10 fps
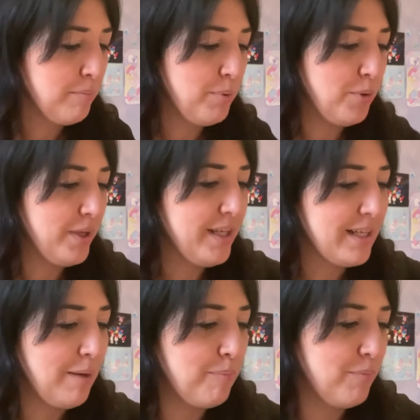Poi
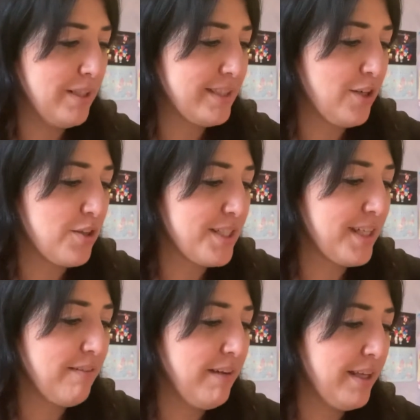un'altra cosa
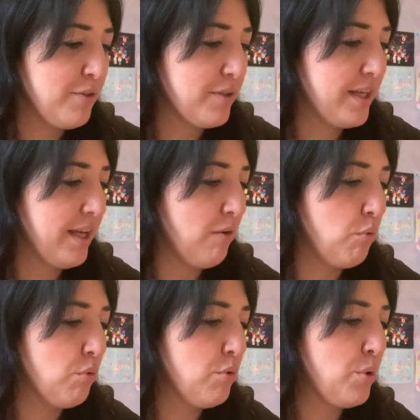che vedo che...
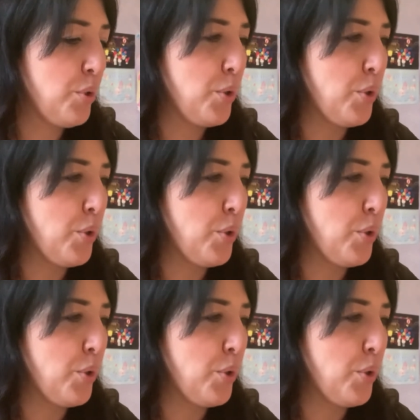Uh,